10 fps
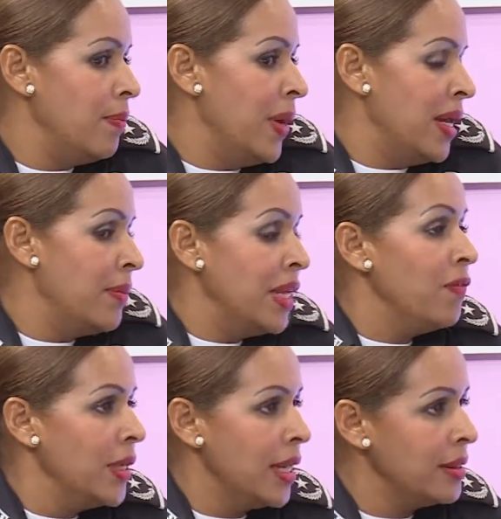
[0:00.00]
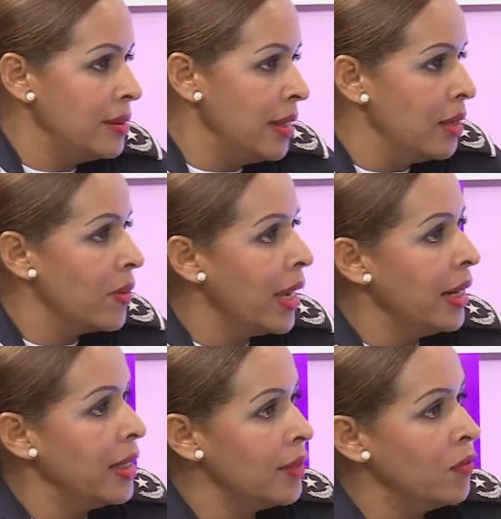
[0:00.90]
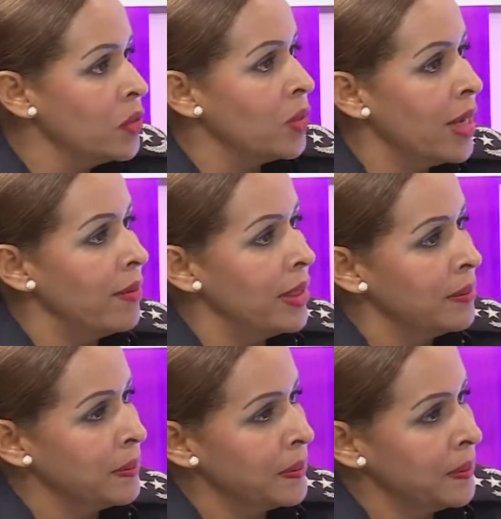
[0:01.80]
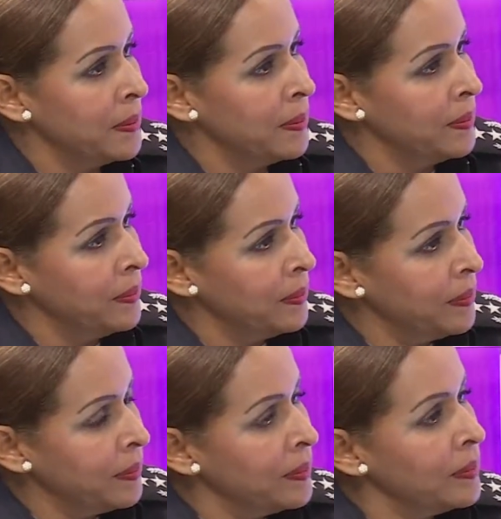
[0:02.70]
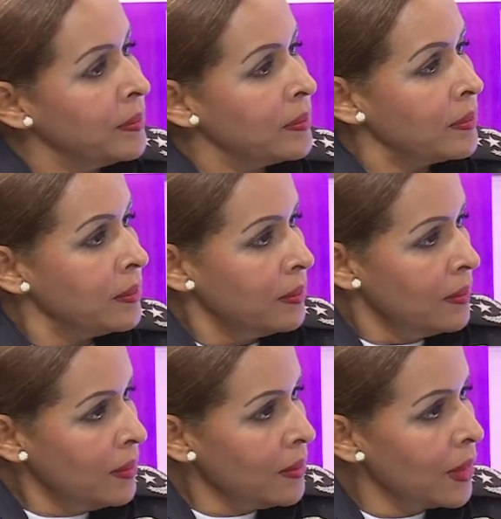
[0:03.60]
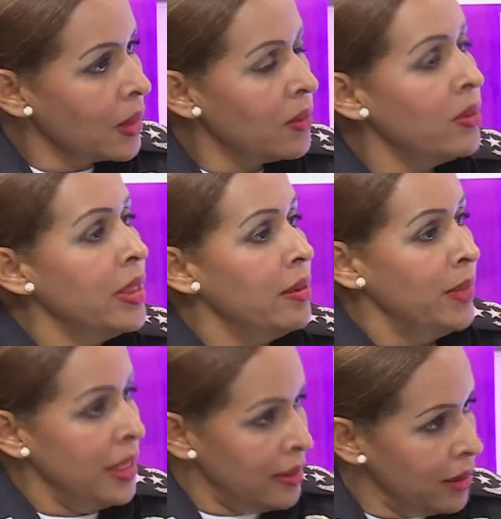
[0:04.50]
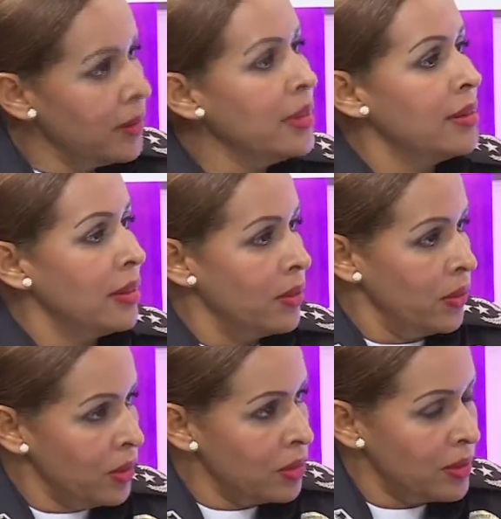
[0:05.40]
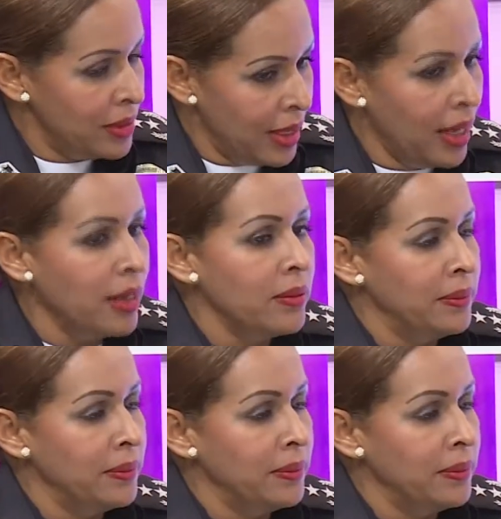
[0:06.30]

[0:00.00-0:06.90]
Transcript: para verificar si el local es funcionable. Ah, ok. Comunicándonos entonces con, el, Ministerio, de Desarrollo, Social. Social.